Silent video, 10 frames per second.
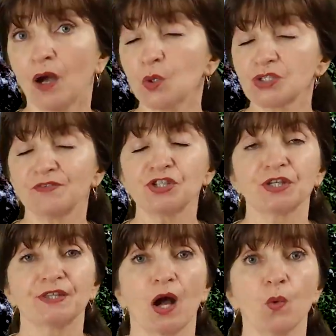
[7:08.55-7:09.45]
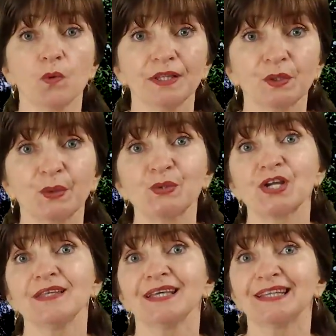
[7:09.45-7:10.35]
Oczywiście na układ
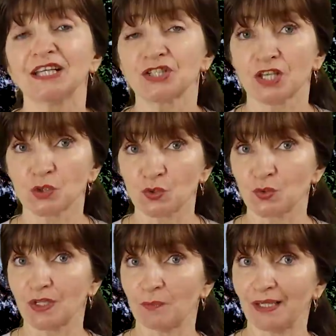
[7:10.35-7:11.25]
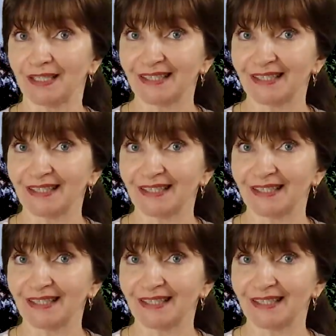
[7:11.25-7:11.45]
krążenia też zastosujemy